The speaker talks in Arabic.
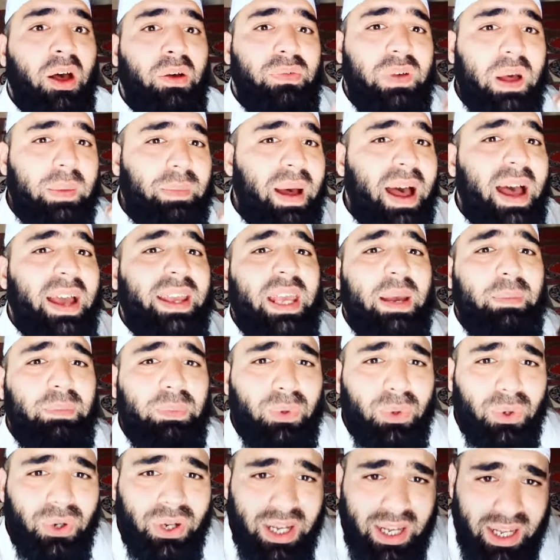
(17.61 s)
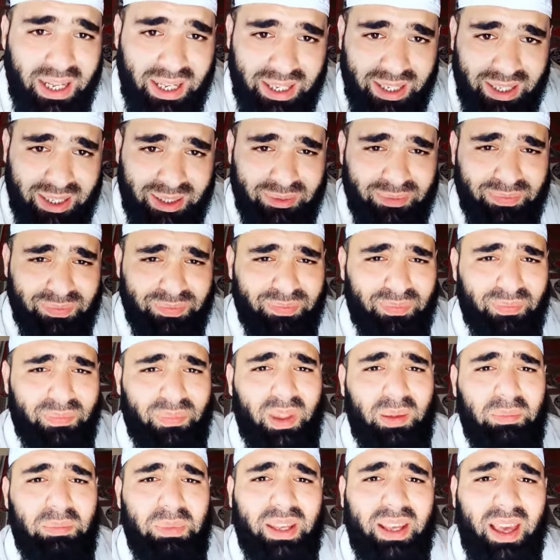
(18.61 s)
فما يبلغها
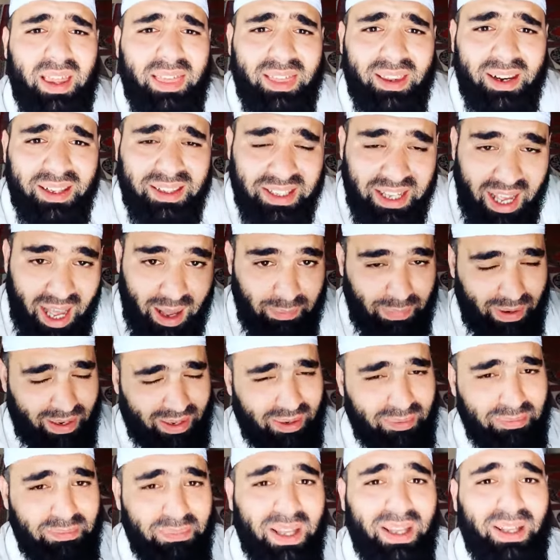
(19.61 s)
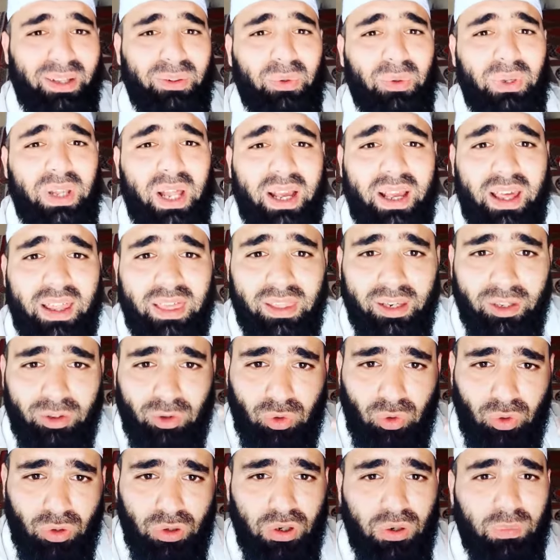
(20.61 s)
بكثرة عمل ما عنده لا كثرة
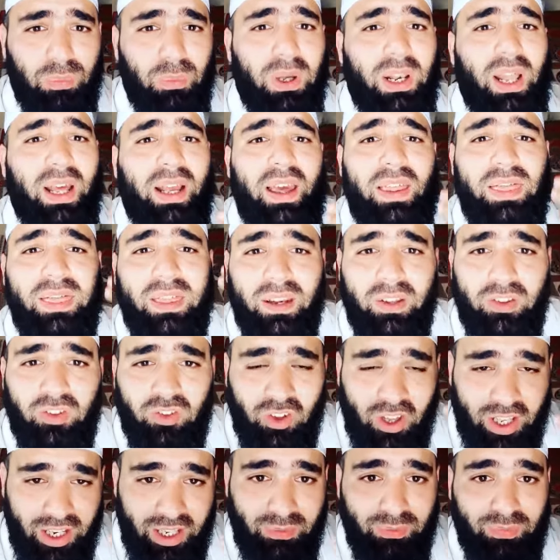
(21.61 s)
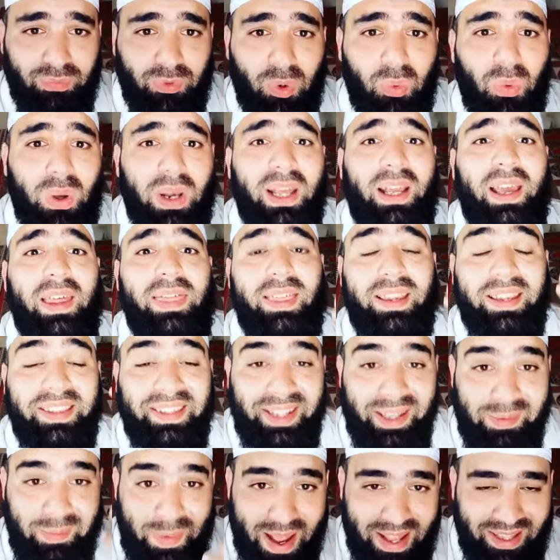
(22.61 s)
صوم ولا كثرة صلاة ولا
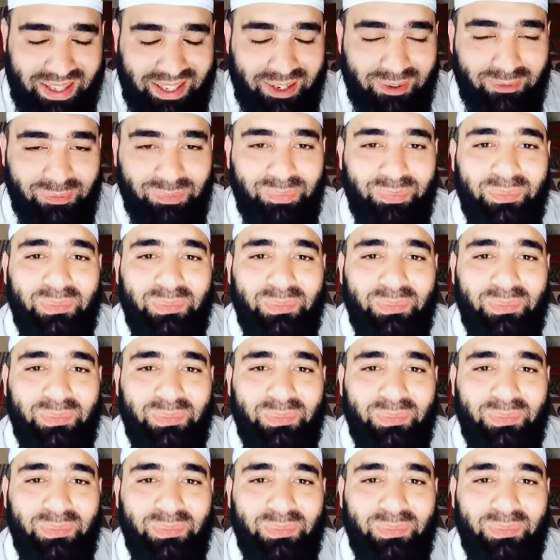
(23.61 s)
كثرة عبادة